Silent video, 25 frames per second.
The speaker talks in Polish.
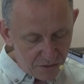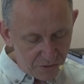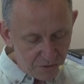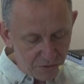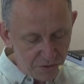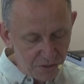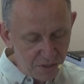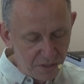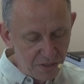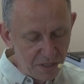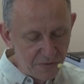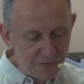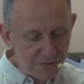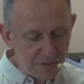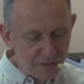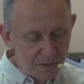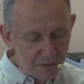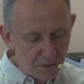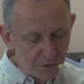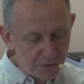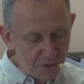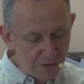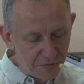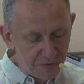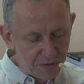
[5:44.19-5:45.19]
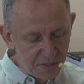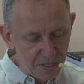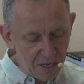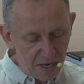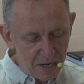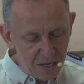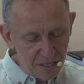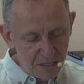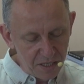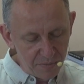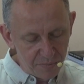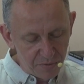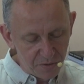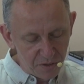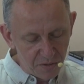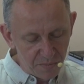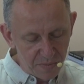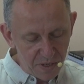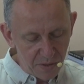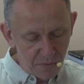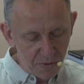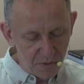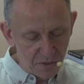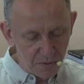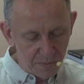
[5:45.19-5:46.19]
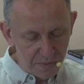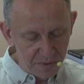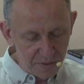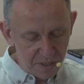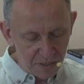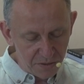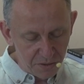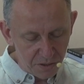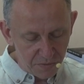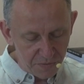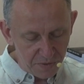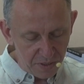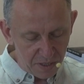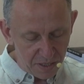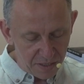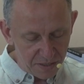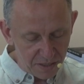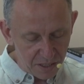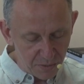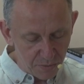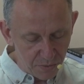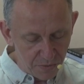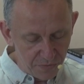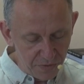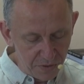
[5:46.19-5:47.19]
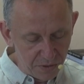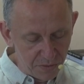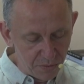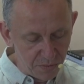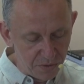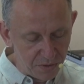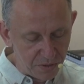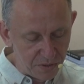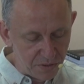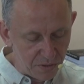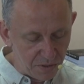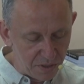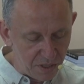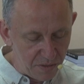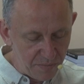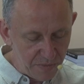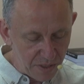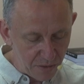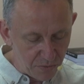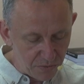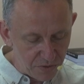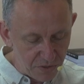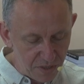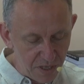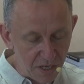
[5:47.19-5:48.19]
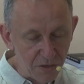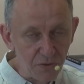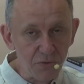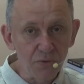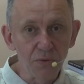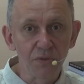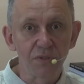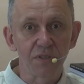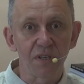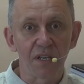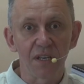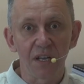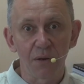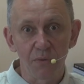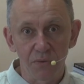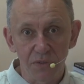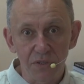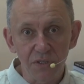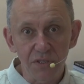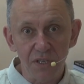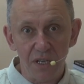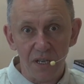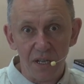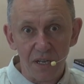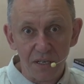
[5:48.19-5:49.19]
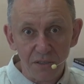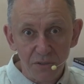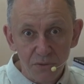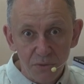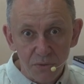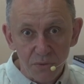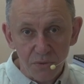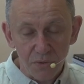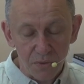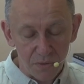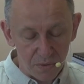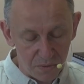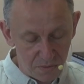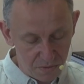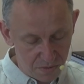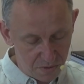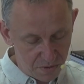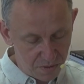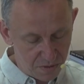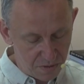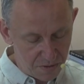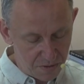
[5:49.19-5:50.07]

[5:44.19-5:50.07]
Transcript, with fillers: To się, nie, to się wcale nie podobało komendantowi Landałowi, który z kolei miał Żyda Szulca, nauczyciela rysunku.